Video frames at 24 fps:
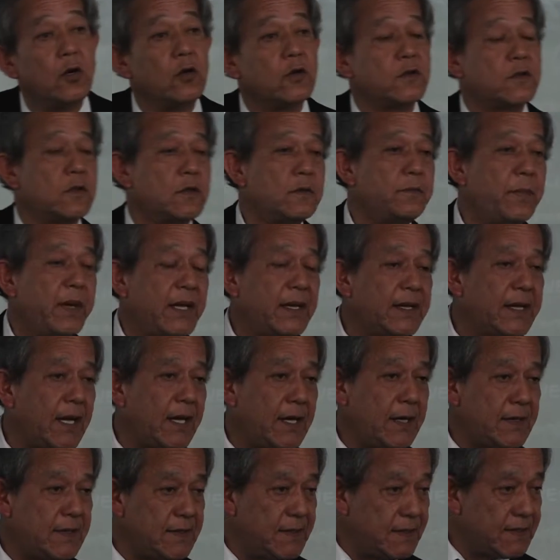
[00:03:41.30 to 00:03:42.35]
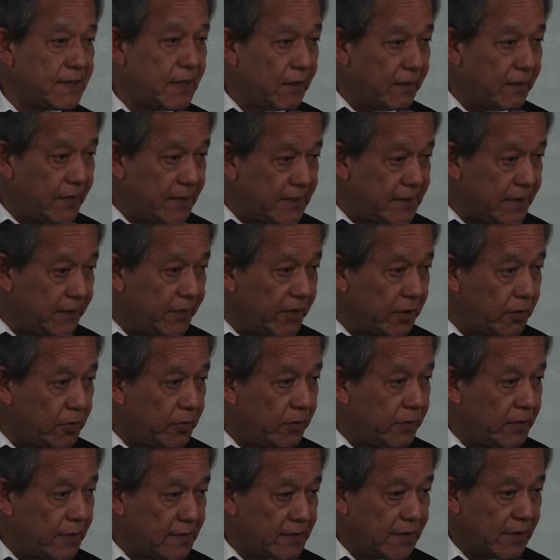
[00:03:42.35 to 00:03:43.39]
los hospitales y
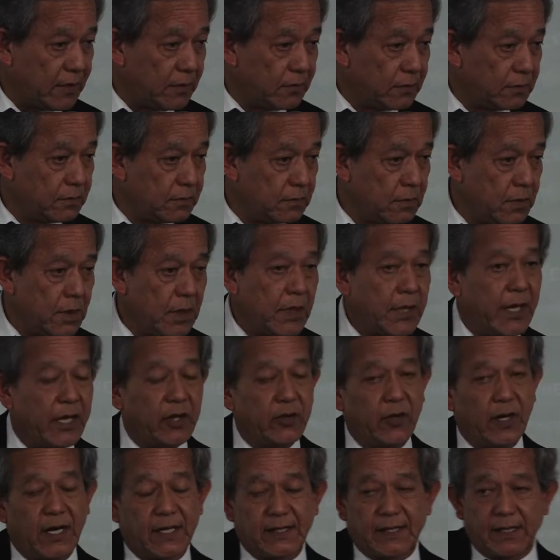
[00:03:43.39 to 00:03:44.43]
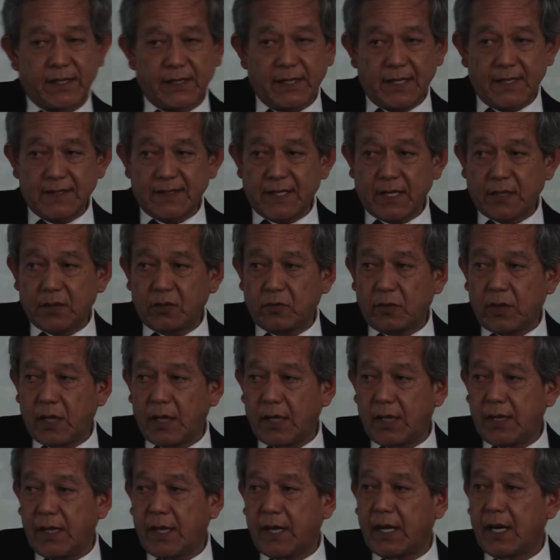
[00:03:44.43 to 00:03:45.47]
establecimientos de salud. Entonces la tendencia actual
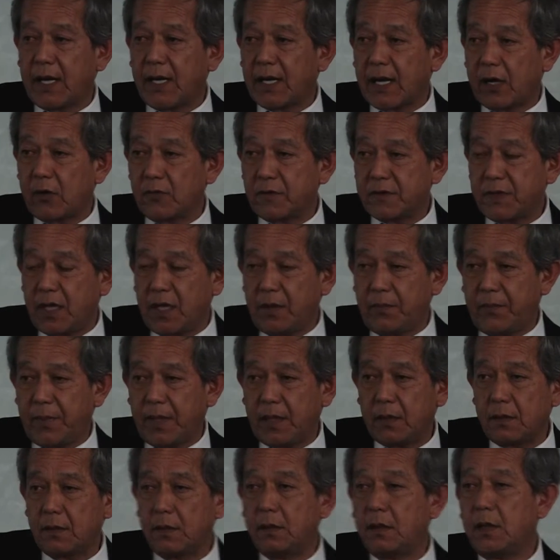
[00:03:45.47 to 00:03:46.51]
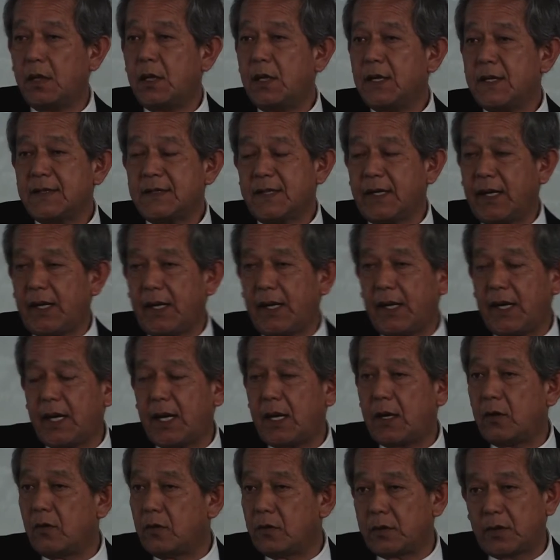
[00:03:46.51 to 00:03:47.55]
es de que el housekeeping
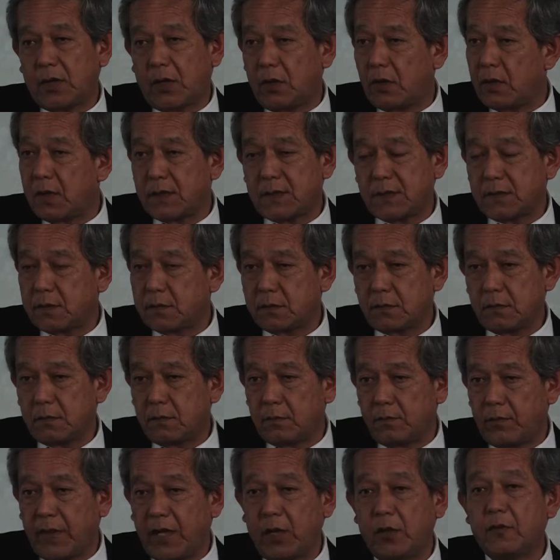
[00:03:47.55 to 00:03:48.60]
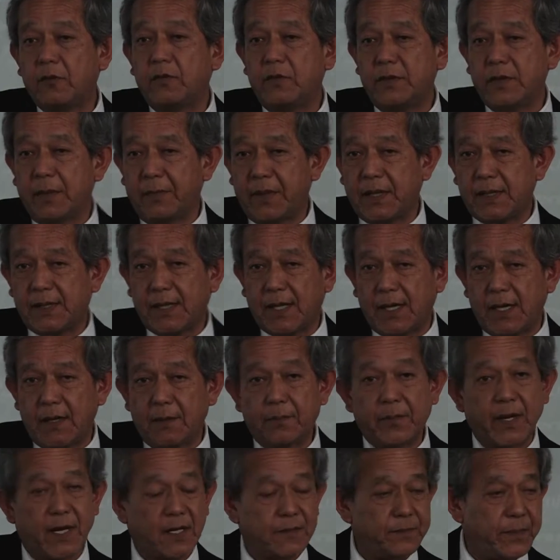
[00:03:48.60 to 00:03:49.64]
sea otro de los medios fundamentales
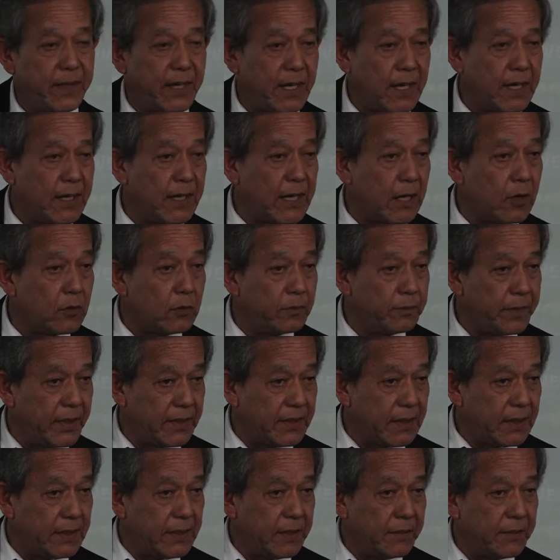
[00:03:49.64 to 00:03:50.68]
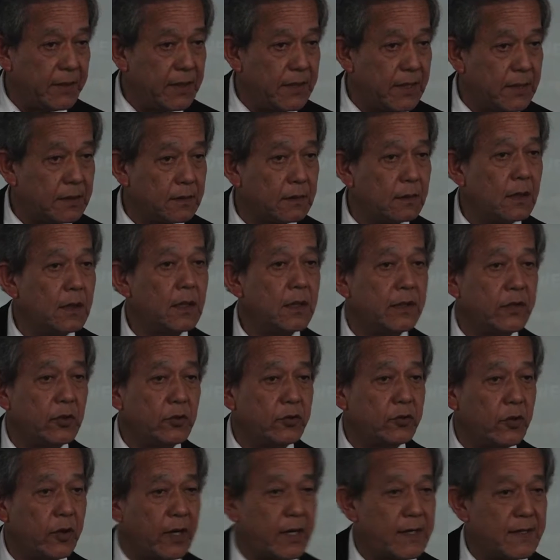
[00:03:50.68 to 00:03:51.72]
para aspirar a la competitividad de
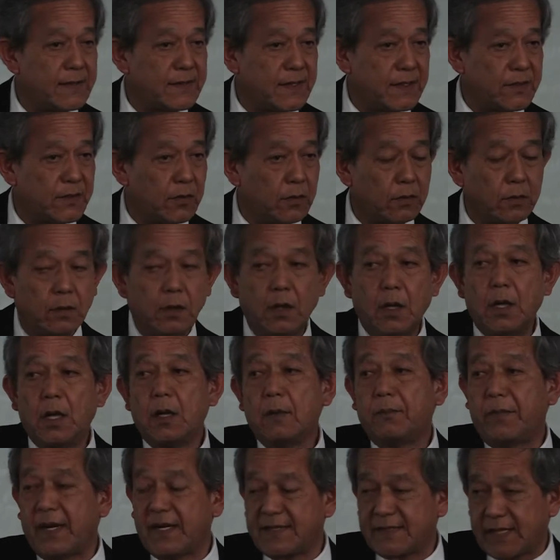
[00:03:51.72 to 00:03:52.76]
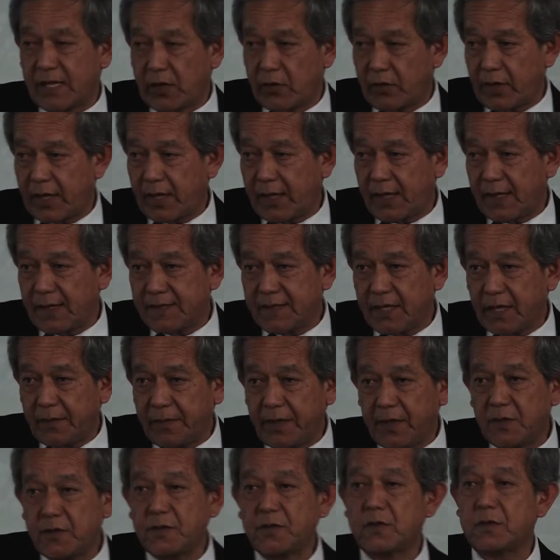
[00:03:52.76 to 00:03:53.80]
una organización, prestadora de
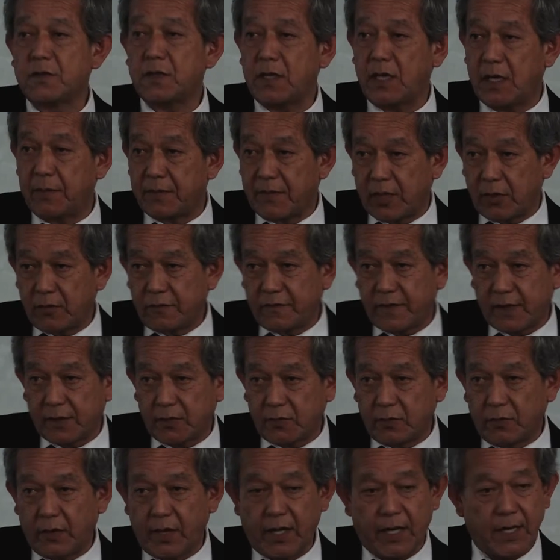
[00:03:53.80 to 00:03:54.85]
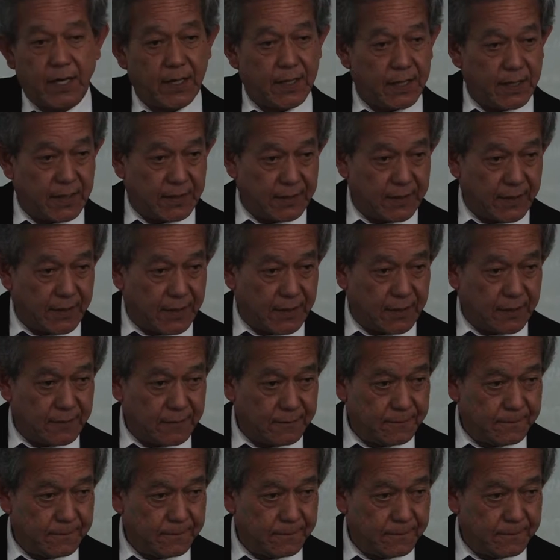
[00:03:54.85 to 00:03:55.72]
servicios y manufacturera en general.